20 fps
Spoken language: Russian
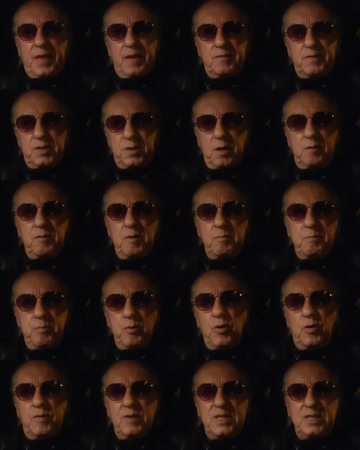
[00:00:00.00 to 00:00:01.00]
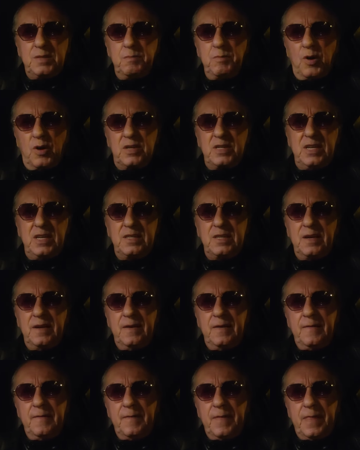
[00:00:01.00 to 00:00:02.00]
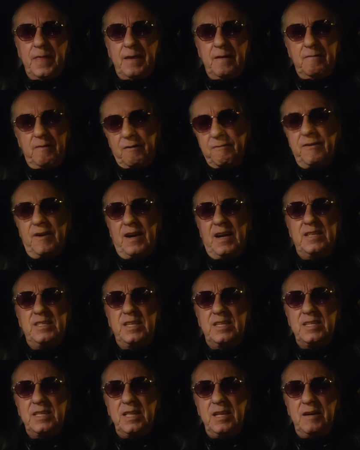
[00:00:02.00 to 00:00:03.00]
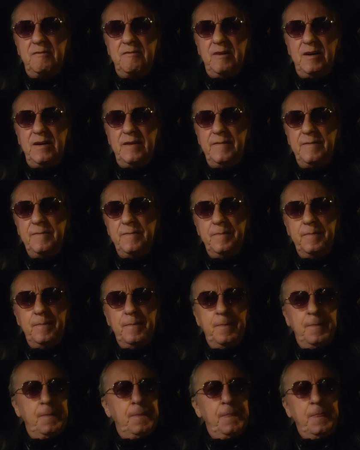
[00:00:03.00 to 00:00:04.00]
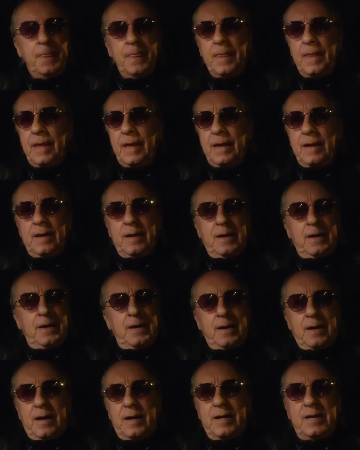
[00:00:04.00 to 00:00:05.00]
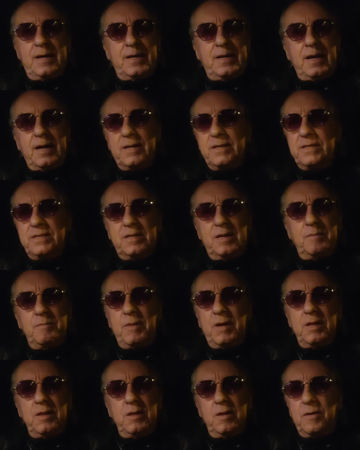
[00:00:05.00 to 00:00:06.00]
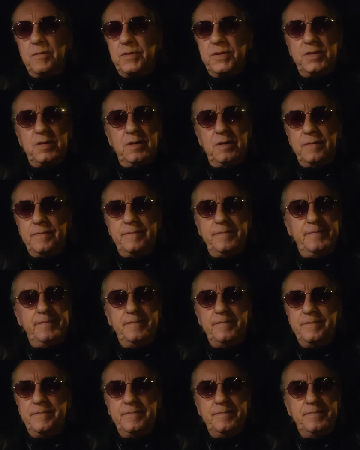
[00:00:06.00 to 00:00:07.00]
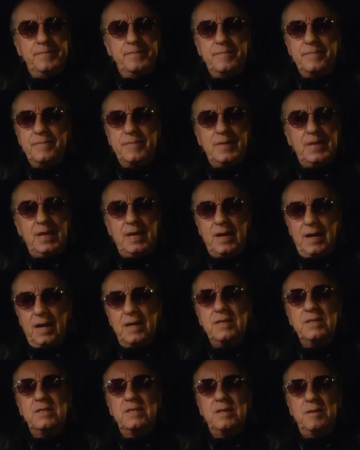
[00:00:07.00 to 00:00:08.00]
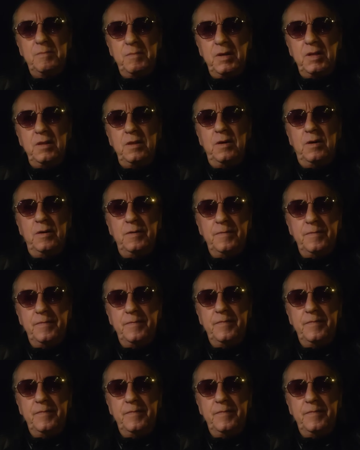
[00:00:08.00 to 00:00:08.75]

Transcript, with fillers: В слове буквы смерзлись, во фразе слова. Ах, как замело все, как замело.